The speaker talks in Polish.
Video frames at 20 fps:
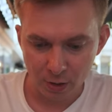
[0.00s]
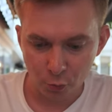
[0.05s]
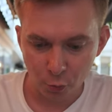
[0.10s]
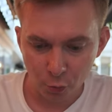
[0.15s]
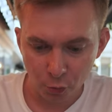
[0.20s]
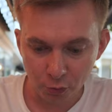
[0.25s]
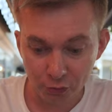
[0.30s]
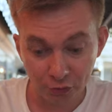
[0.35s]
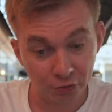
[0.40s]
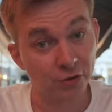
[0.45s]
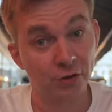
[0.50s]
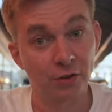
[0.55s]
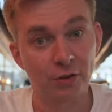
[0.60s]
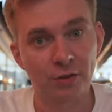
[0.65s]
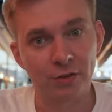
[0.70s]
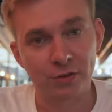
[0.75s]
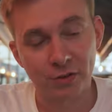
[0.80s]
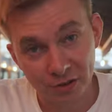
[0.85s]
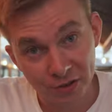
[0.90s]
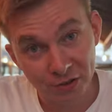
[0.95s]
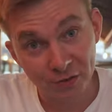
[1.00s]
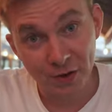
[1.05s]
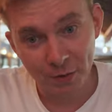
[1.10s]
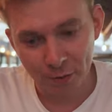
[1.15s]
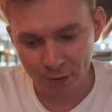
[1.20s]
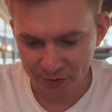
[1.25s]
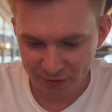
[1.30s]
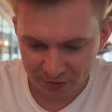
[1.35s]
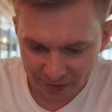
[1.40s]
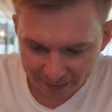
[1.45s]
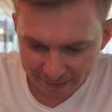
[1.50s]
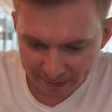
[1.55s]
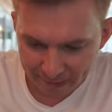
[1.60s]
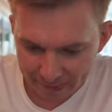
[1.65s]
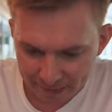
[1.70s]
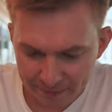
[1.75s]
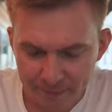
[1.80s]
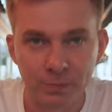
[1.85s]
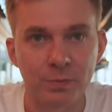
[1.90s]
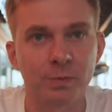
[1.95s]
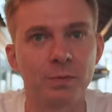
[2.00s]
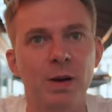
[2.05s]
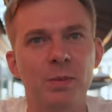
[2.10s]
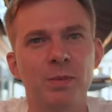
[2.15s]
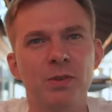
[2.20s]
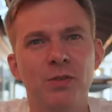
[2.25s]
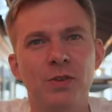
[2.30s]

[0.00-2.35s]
Łódź, czyli dwie łodzie, Mamy